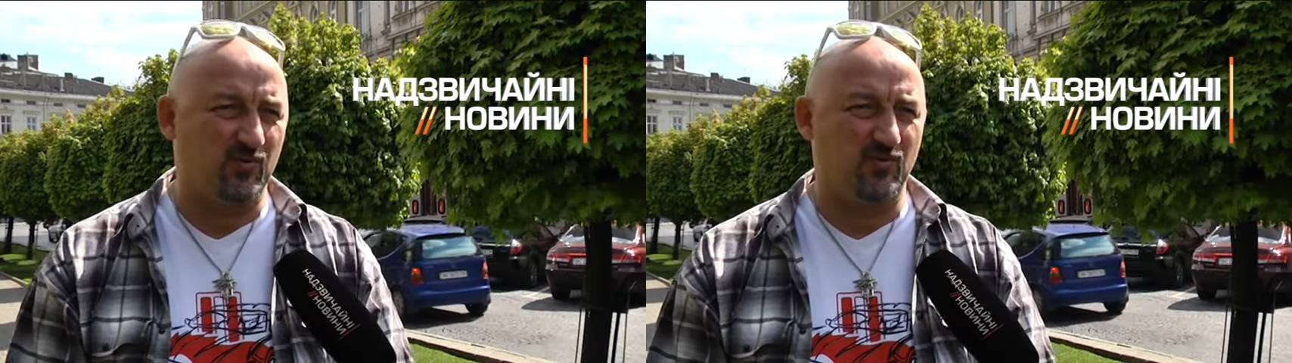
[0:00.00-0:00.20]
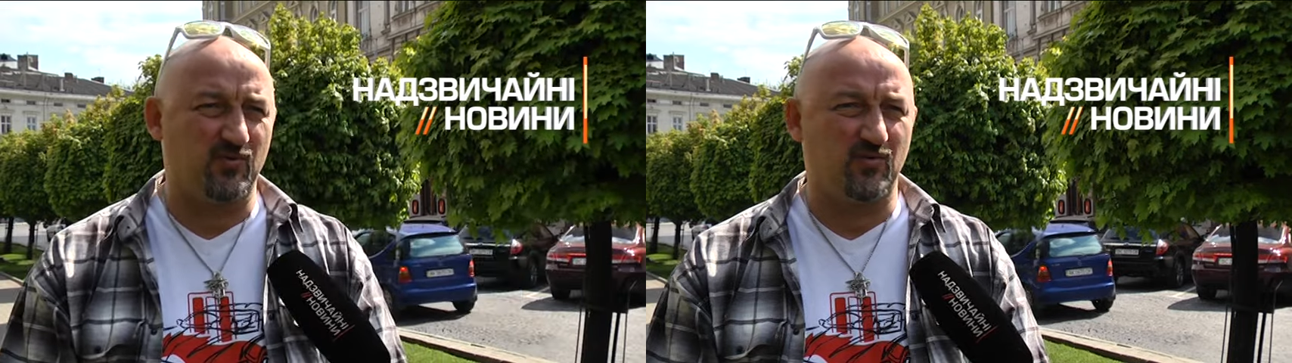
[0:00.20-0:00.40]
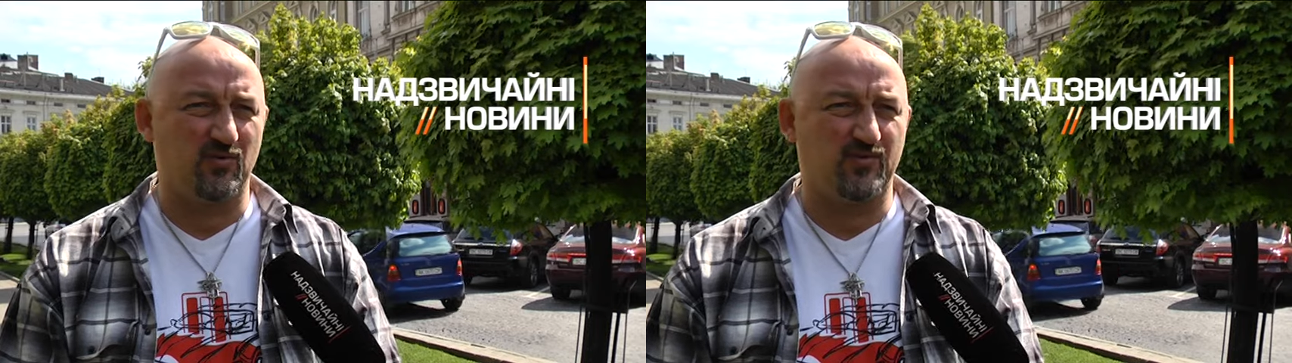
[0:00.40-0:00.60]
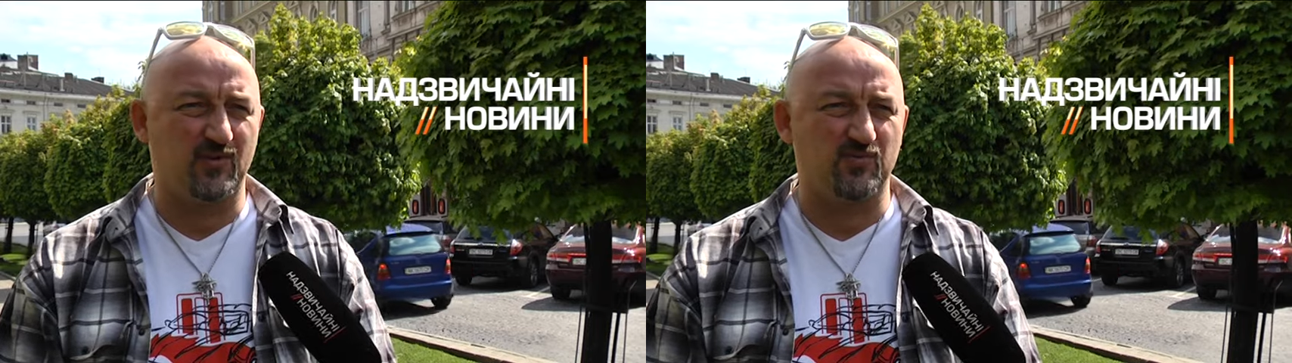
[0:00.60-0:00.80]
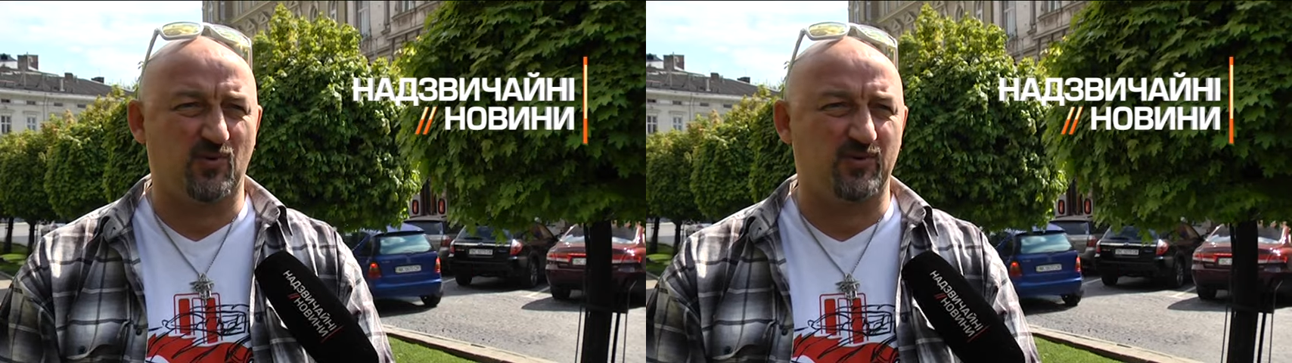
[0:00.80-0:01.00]
но
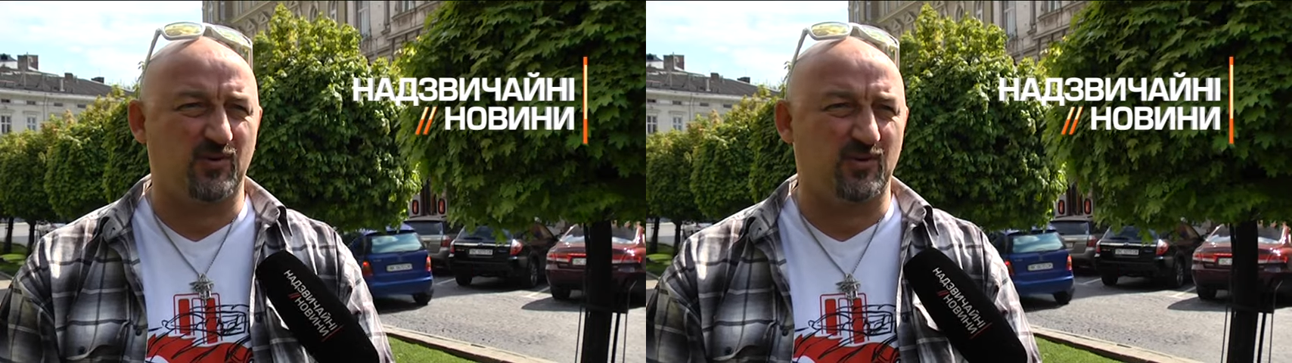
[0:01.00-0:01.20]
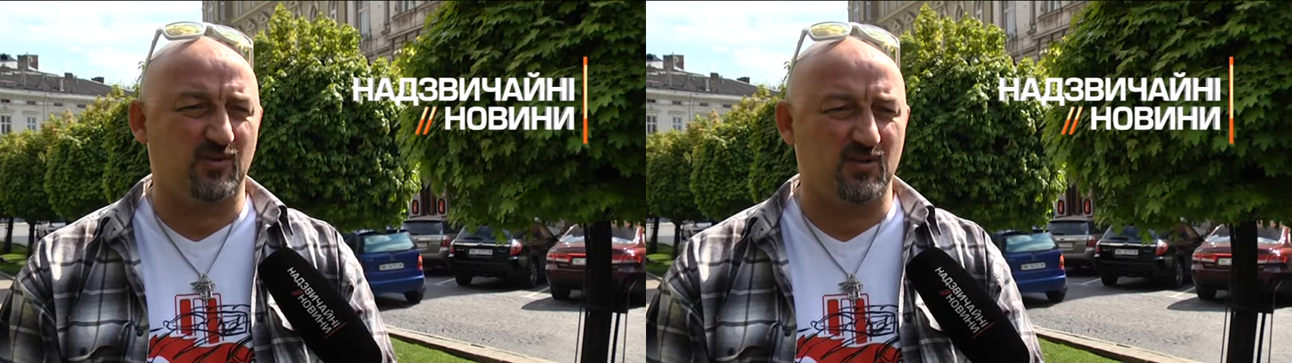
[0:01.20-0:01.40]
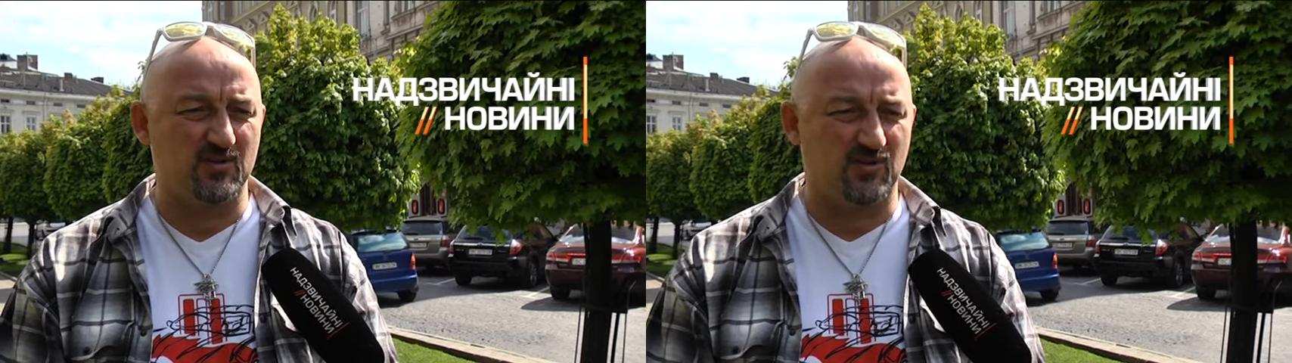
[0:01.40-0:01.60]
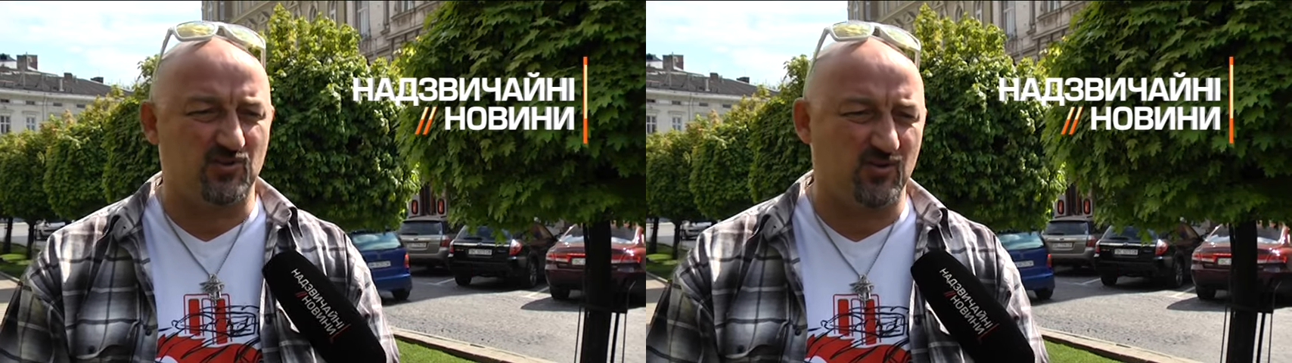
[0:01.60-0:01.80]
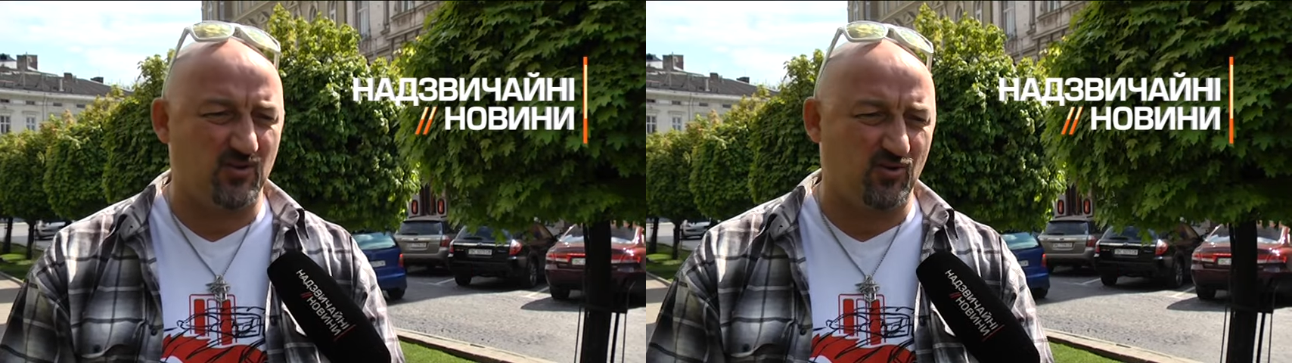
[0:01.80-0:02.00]
автоспорт это
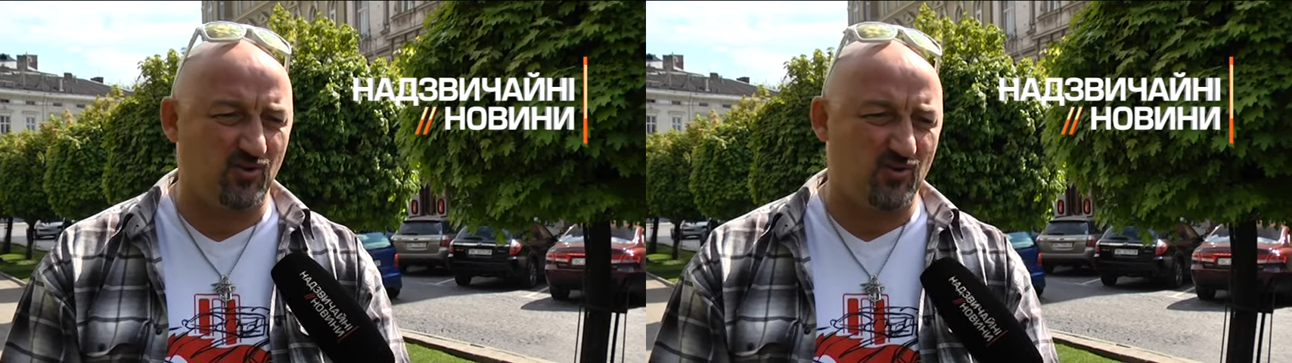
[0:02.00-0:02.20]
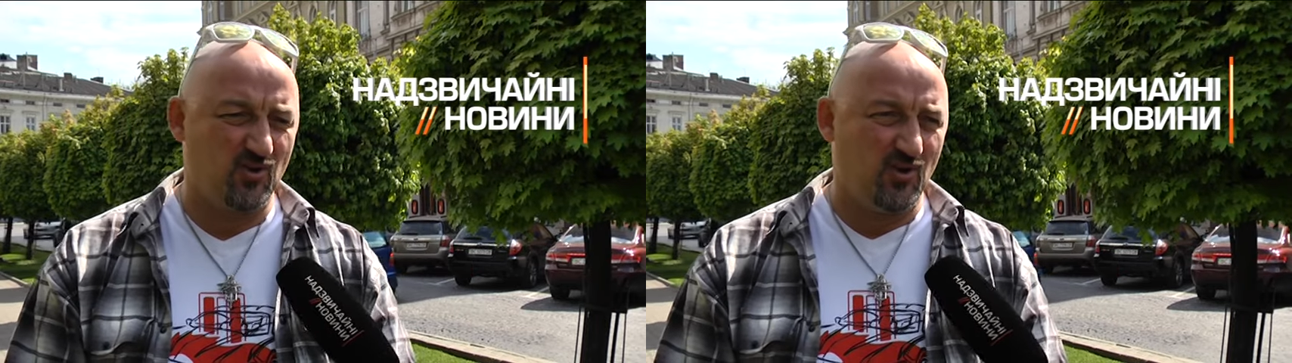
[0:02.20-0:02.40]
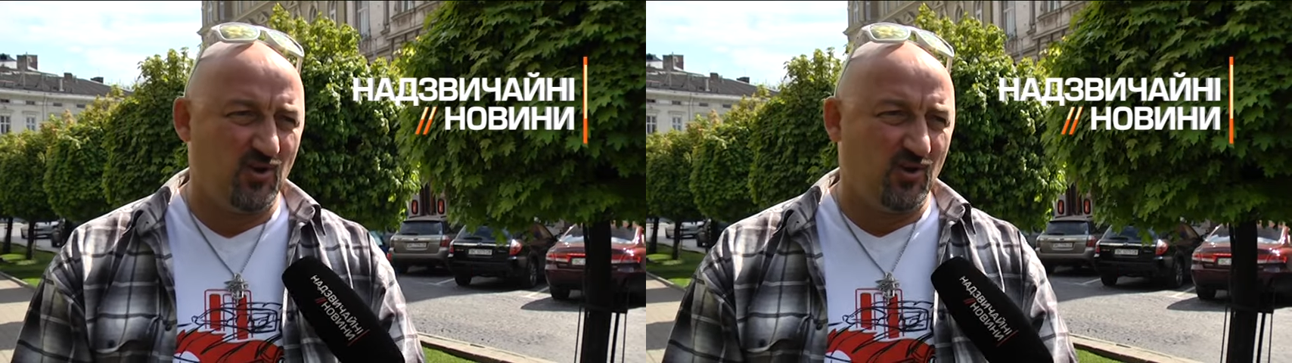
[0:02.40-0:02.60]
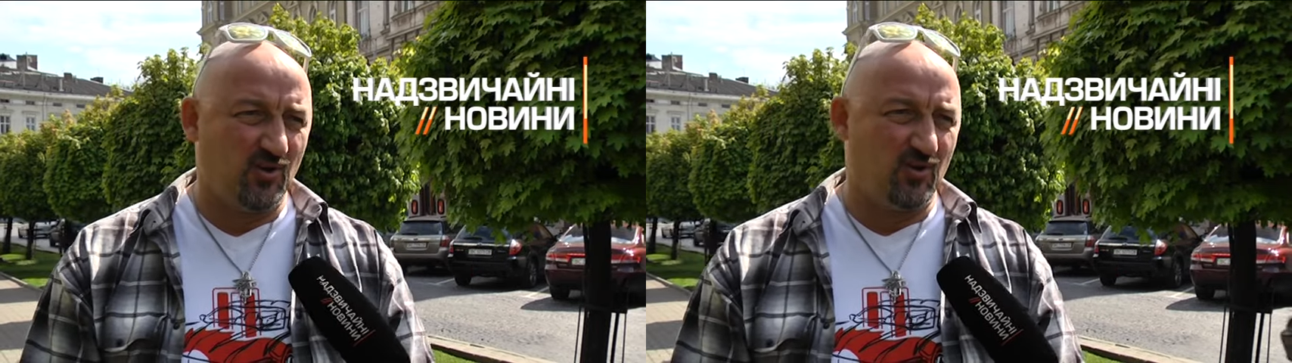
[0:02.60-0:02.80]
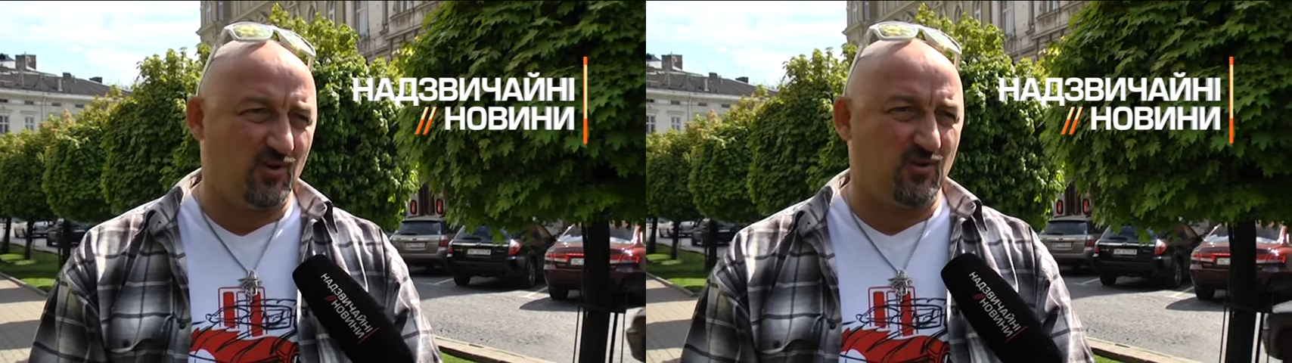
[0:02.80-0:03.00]
достаточно такой
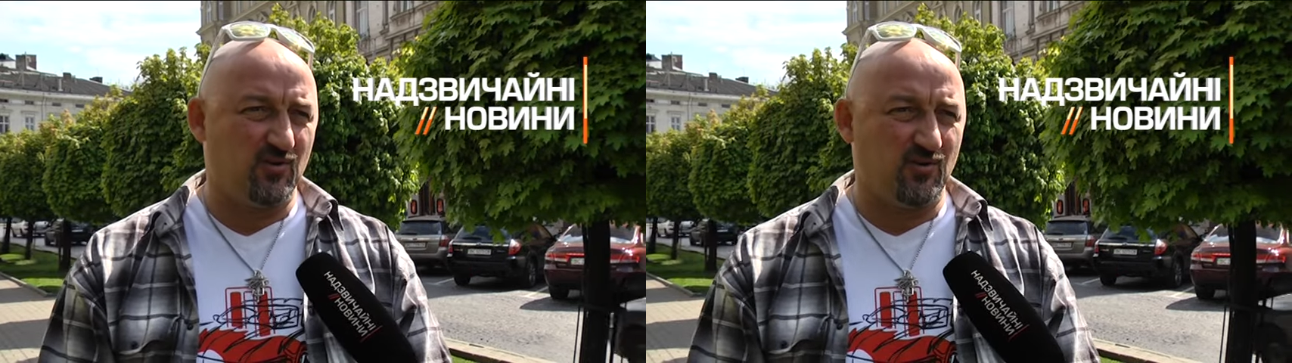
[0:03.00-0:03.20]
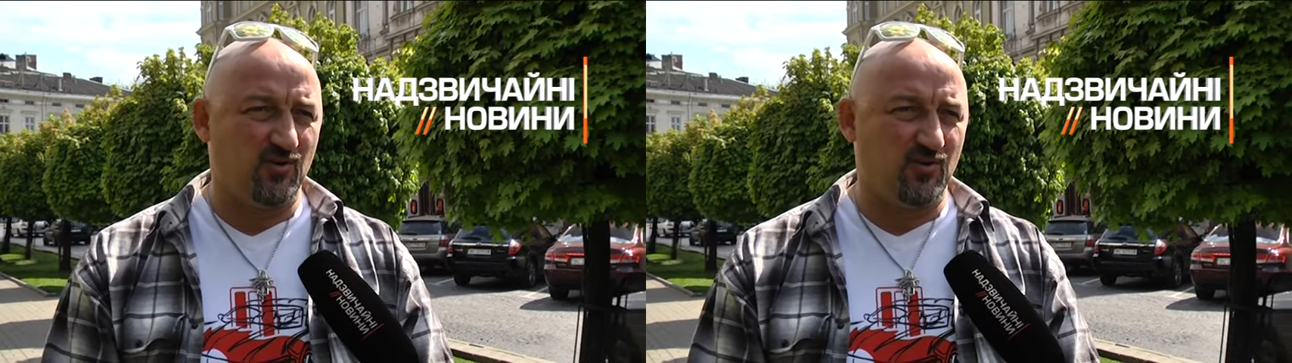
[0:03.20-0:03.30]
э,